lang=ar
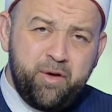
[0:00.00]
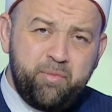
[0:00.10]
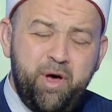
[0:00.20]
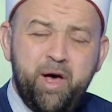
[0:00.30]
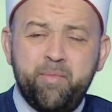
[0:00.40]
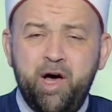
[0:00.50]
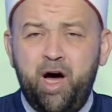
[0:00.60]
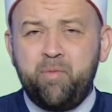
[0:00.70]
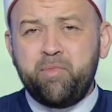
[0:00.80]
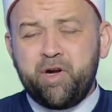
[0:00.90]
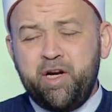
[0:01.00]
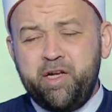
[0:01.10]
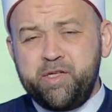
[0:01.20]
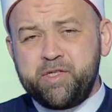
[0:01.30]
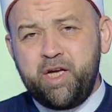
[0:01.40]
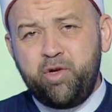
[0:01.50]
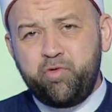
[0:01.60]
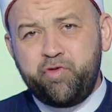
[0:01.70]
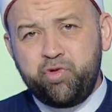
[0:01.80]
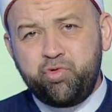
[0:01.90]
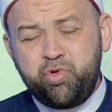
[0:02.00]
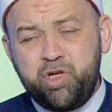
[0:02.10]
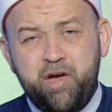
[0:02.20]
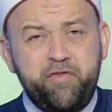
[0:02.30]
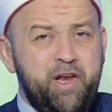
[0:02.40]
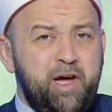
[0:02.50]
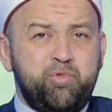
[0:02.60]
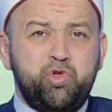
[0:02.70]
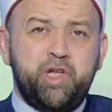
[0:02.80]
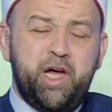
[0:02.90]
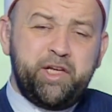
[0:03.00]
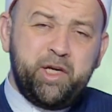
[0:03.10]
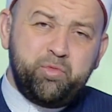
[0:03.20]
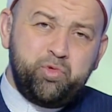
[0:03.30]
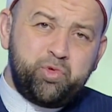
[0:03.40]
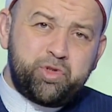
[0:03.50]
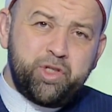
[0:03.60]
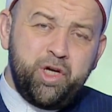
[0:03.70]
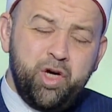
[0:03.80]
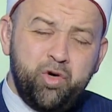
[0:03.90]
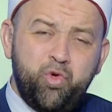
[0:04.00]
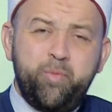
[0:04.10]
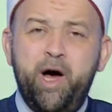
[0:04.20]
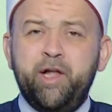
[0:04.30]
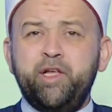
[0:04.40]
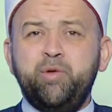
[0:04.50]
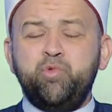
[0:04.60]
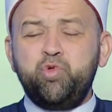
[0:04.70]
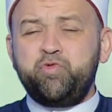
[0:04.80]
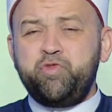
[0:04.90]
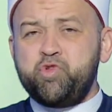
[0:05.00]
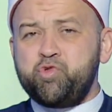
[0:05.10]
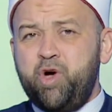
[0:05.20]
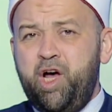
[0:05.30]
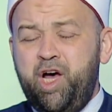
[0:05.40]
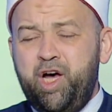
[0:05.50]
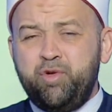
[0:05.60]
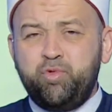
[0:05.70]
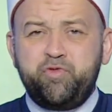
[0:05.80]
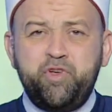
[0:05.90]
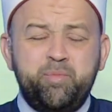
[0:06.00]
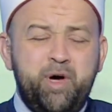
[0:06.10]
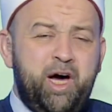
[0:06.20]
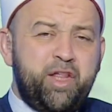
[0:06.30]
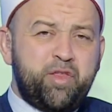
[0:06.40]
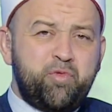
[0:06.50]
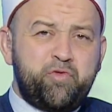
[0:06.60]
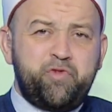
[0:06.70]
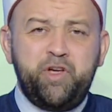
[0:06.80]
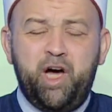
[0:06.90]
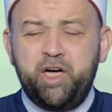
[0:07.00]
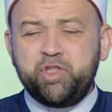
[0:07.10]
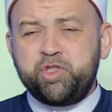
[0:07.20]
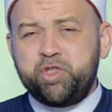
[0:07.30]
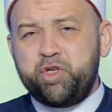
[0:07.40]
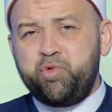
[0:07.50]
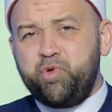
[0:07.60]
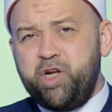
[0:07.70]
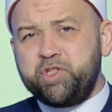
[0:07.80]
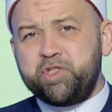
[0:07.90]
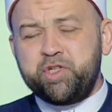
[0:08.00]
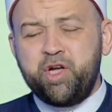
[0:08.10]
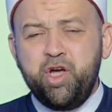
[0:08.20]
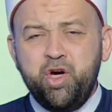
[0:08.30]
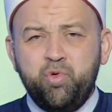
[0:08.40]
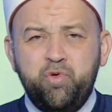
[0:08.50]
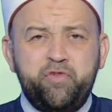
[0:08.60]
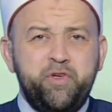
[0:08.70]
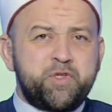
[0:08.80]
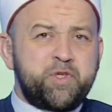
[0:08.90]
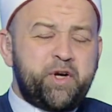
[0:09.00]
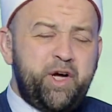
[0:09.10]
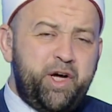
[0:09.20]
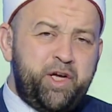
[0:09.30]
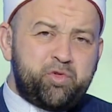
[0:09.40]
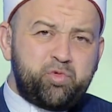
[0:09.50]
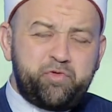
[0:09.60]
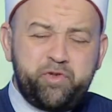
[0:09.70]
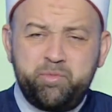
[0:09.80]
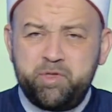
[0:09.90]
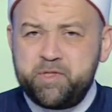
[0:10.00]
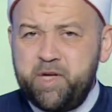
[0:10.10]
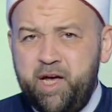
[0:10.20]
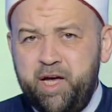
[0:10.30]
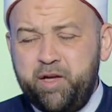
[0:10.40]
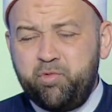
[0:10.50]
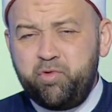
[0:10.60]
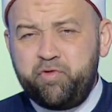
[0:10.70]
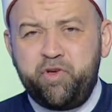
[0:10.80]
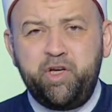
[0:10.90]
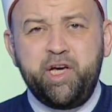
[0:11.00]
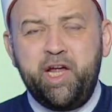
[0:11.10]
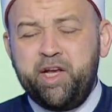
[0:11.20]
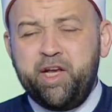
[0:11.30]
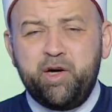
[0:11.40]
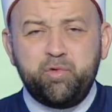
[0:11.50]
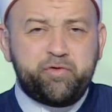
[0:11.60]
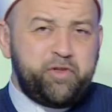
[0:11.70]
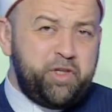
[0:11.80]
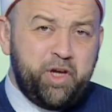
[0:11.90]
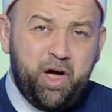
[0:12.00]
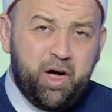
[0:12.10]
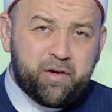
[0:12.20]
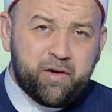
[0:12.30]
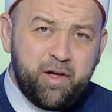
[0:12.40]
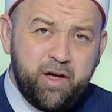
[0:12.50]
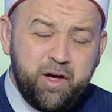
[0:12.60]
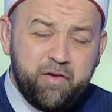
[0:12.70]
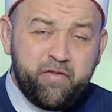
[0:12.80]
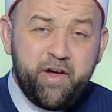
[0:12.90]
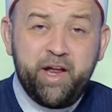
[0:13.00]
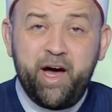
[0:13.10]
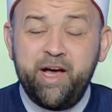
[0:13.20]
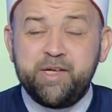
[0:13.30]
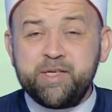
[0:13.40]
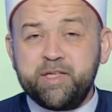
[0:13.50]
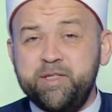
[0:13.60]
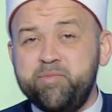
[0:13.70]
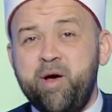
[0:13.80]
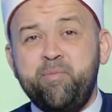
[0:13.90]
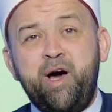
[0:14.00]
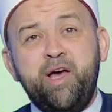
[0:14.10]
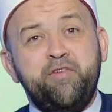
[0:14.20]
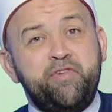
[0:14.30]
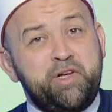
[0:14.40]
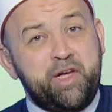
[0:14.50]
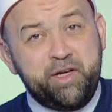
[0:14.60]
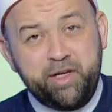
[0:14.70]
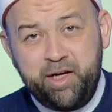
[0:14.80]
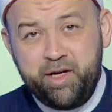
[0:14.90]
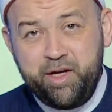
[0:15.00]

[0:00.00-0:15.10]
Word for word: مهما عمر الإنسان في الدنيا فلا بد أن يموت وبعد الموت في سؤال وفي بعث وفي حشر ونشر وفي صراط وفي ميزان وفي جنة وفي نار فأنا عايزك تبقى معايا في الجنة